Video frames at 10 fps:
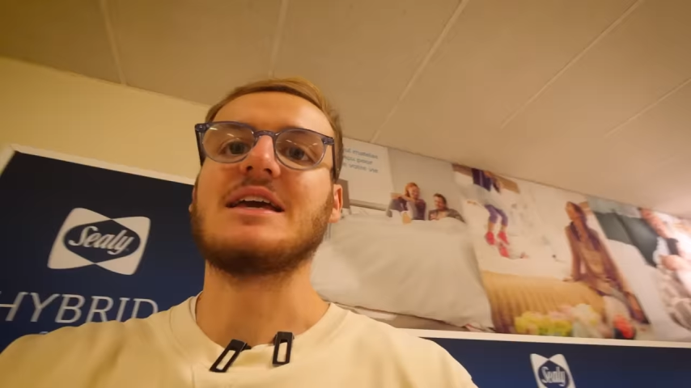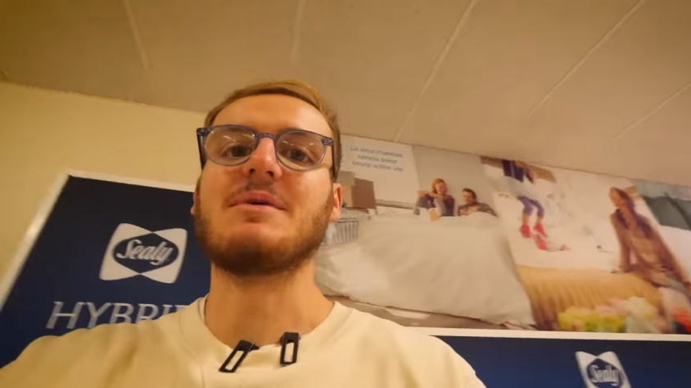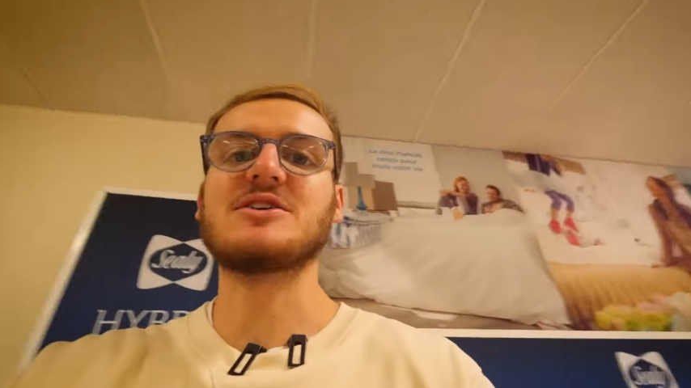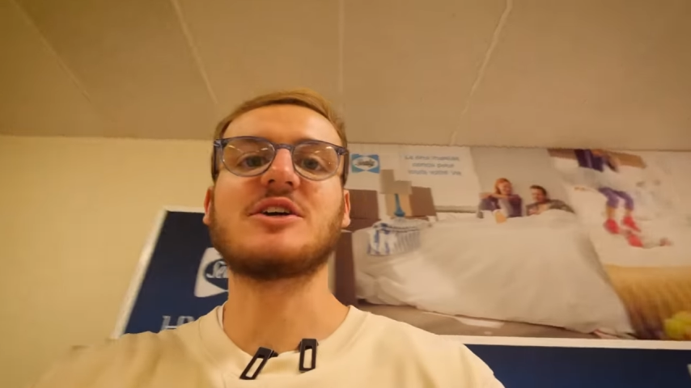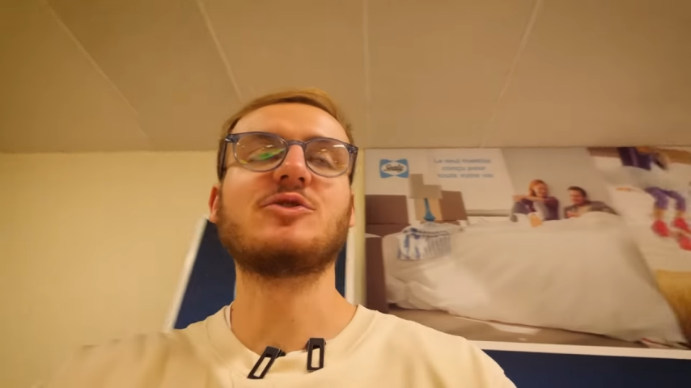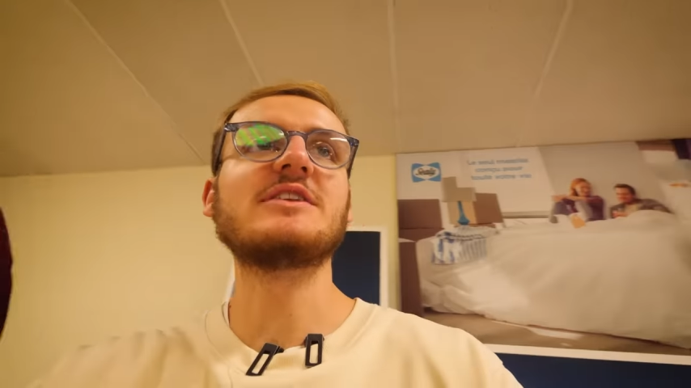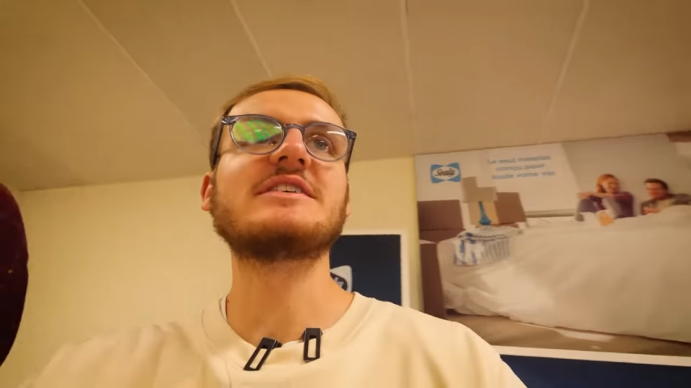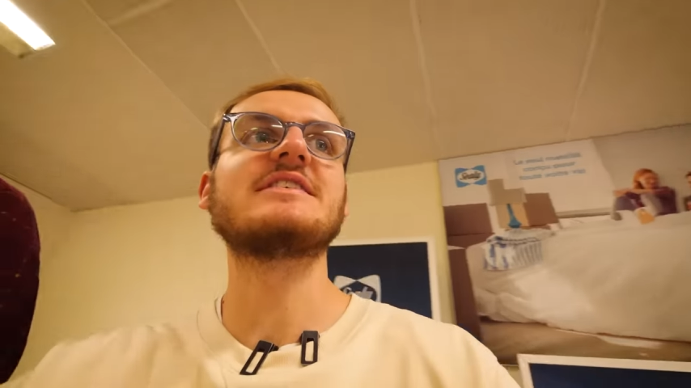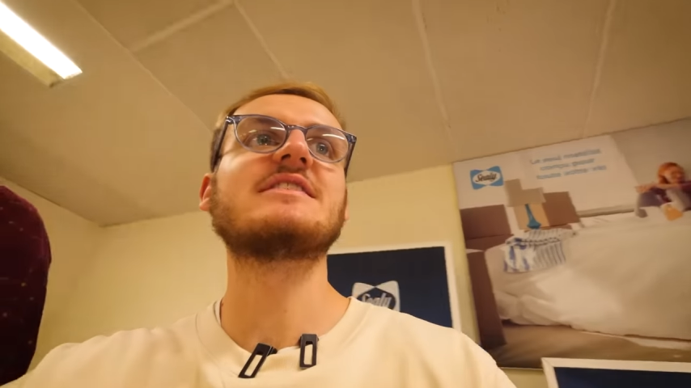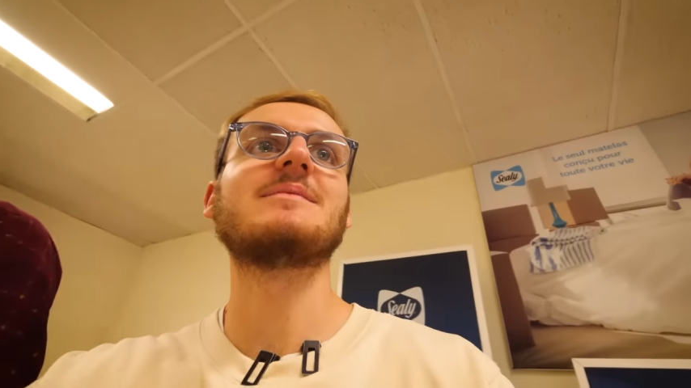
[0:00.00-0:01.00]
Eh ben, j'adorais
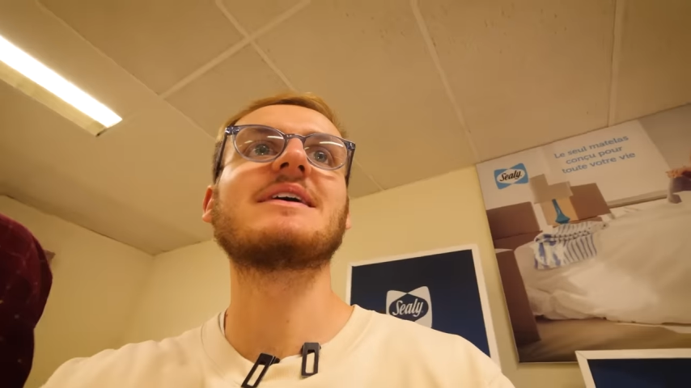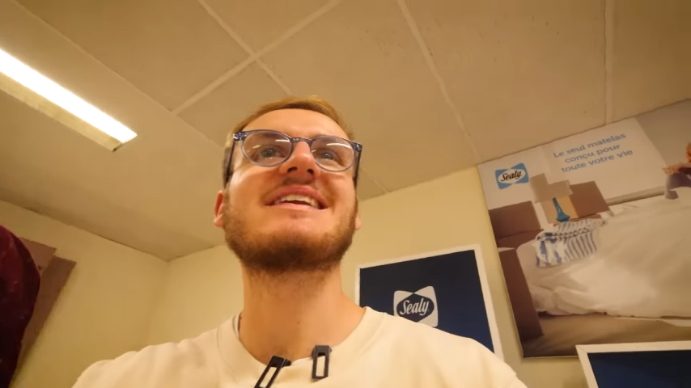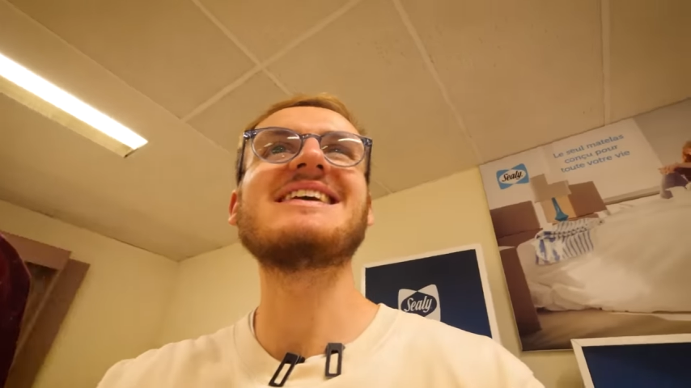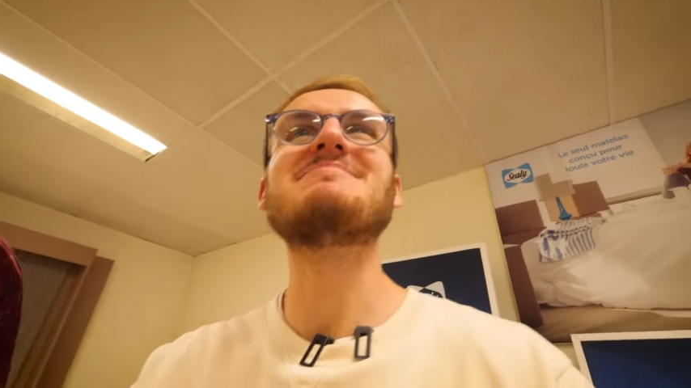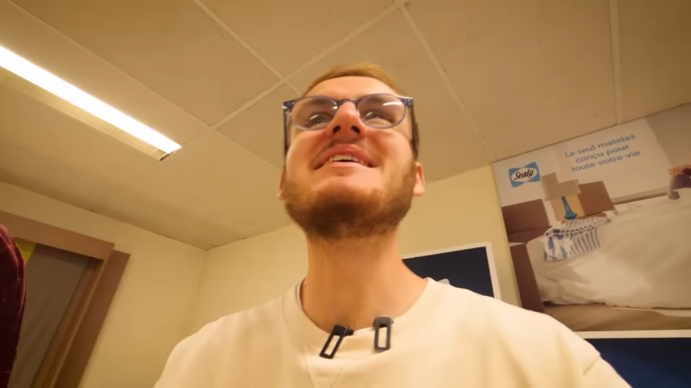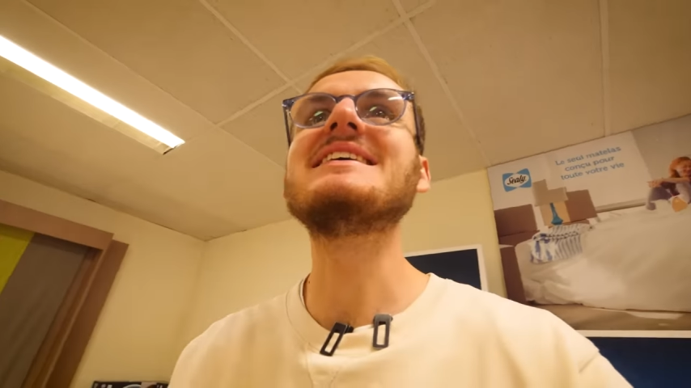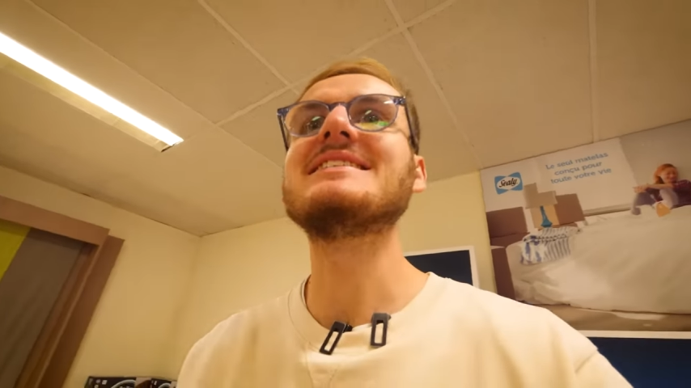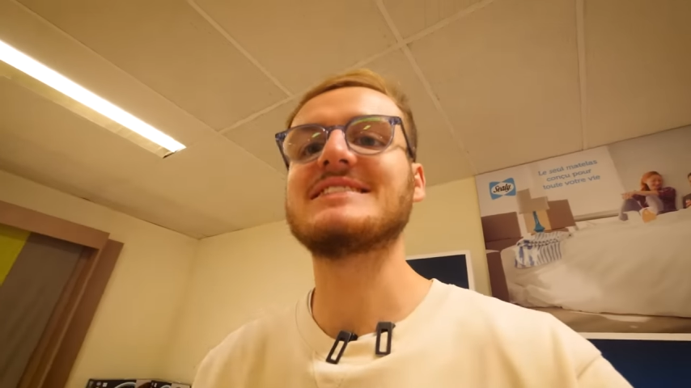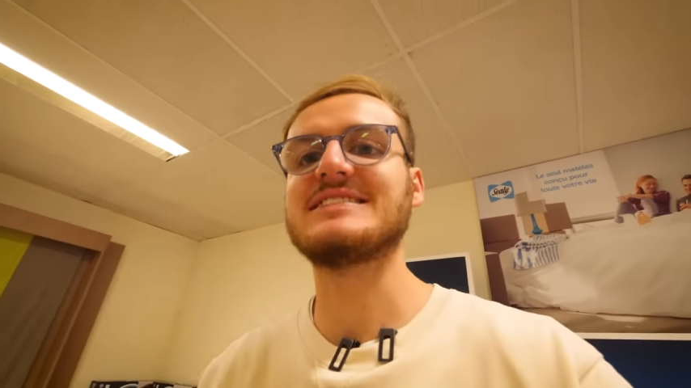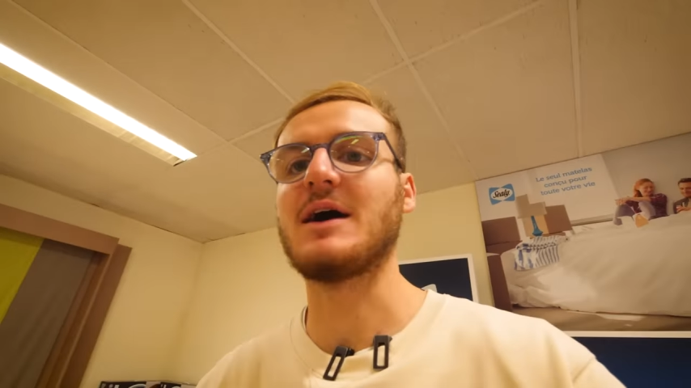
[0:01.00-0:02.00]
tester ces maths-là, mais
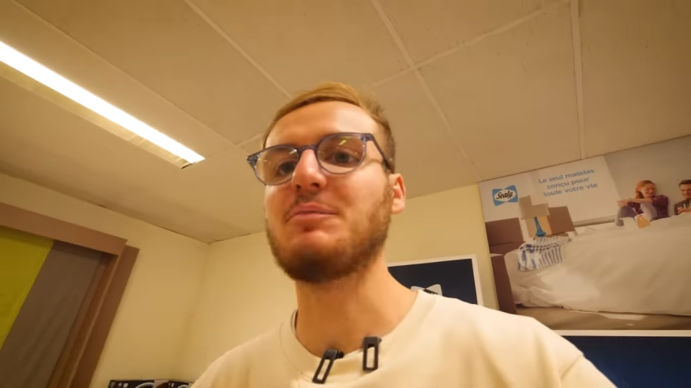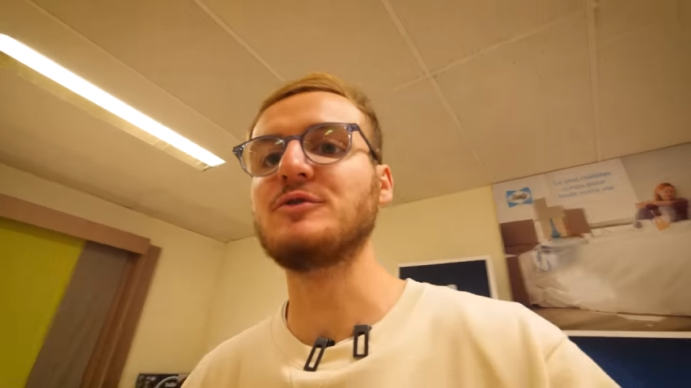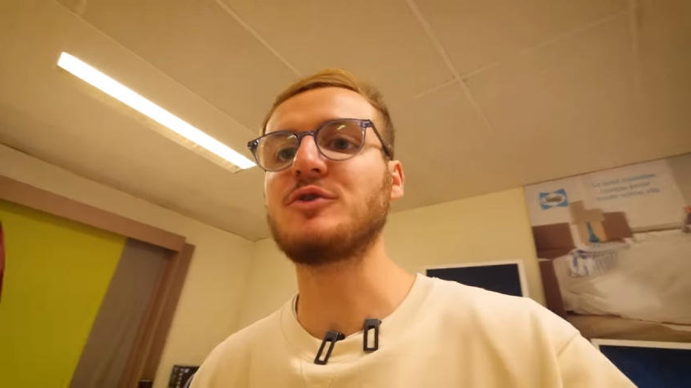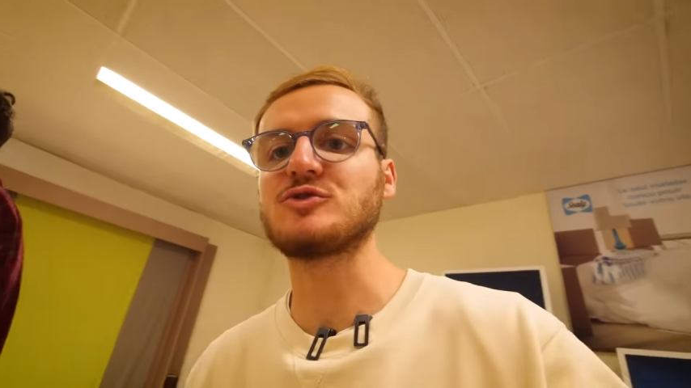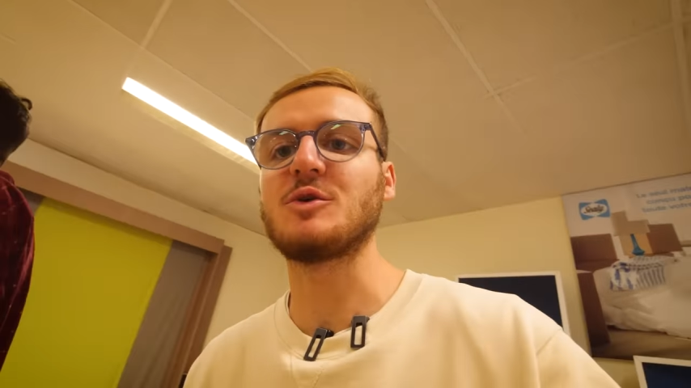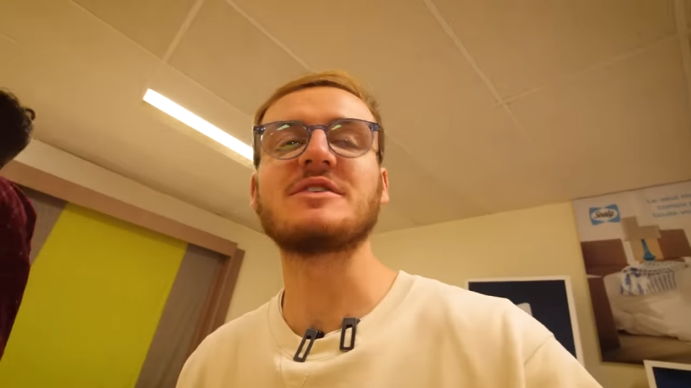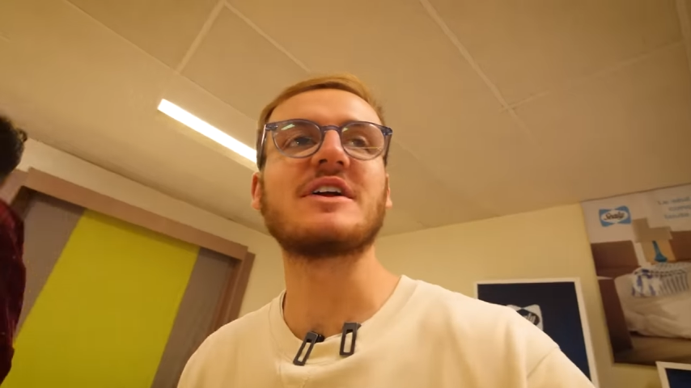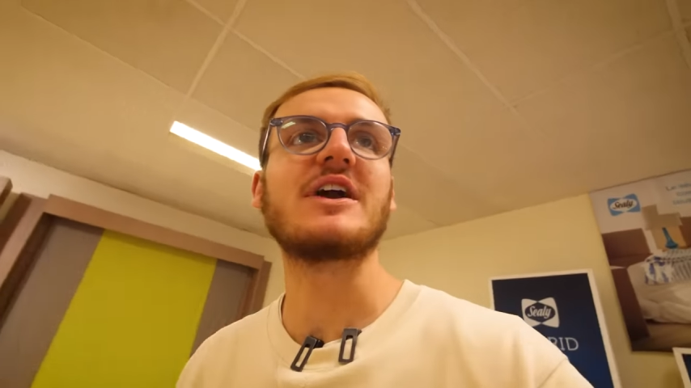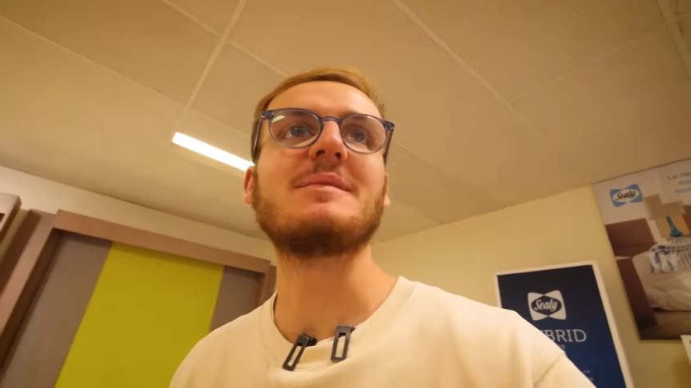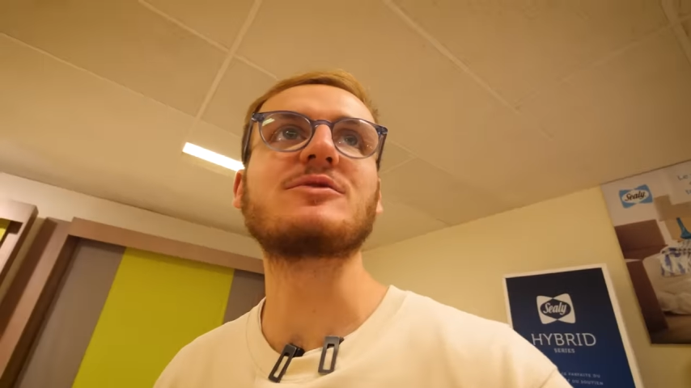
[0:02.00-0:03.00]
c'était un peu une torture mentale quand même,